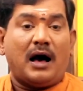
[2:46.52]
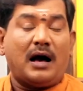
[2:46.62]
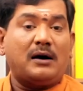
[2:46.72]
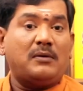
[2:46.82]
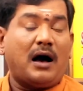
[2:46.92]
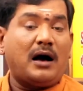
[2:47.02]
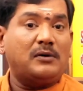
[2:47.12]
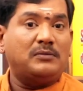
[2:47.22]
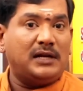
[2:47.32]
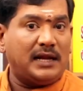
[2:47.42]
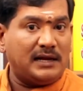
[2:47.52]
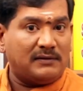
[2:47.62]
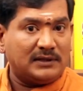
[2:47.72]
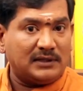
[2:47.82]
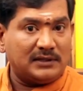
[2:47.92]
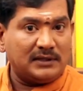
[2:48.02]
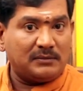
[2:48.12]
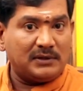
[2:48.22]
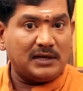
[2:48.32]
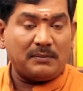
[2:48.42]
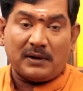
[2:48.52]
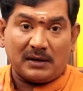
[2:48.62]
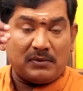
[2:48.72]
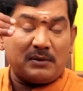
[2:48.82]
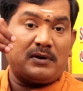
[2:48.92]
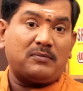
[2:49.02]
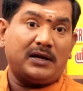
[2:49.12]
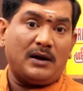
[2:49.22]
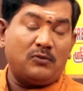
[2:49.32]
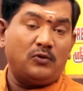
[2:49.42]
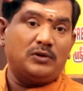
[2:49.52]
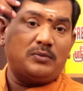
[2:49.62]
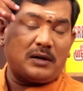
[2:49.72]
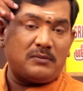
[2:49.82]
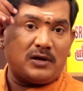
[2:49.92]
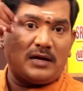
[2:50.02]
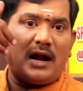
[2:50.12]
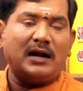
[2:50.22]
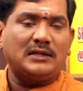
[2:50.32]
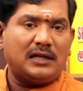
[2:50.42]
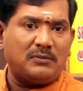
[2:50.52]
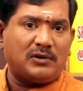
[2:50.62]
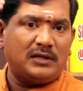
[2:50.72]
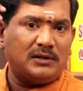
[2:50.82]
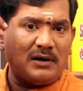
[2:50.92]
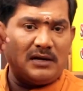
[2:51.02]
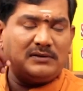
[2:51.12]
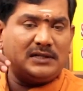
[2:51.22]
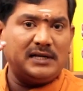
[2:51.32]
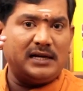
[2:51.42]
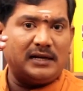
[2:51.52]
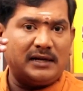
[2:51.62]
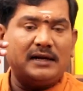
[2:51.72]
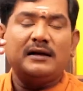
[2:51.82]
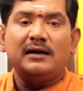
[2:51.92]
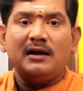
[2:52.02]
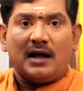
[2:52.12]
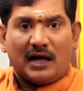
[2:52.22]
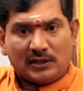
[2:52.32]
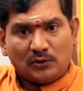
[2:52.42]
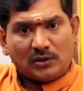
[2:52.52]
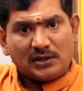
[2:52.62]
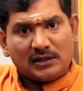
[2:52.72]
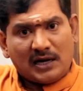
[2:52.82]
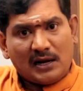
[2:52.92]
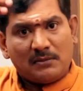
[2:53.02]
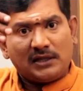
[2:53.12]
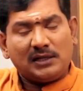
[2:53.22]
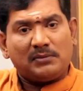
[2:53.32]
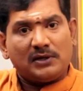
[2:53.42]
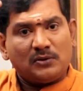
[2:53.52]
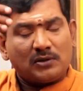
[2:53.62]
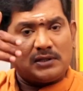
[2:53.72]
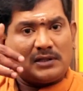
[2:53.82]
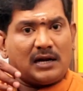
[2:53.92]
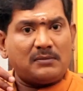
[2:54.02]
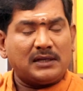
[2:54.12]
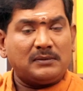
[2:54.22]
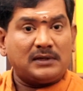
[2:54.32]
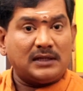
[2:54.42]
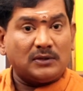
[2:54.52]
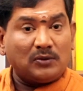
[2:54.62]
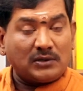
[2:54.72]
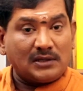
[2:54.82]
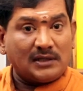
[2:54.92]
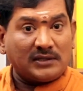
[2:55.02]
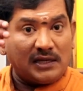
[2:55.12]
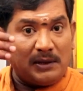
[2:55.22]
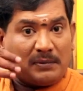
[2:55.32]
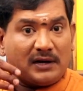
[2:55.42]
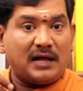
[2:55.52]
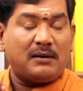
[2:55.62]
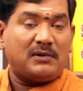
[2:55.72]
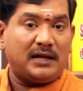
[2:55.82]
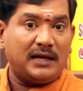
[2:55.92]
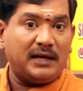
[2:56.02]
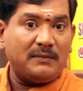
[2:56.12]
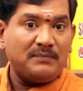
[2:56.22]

ஆக ஆகும் நிலையில் வந்துடுது அப்படின்னா பரம்பரை பரம்பரையாக மூணு பரம்பரை நாலு தலைமுறை இந்த மாதிரி விஷயங்களை அந்த தோஷத்தினால் பாதிக்கப்பட்ட தோஷத்தினால் பாதிக்கப்பட்டு அந்த தோஷத்தை சரி பண்ணாமலே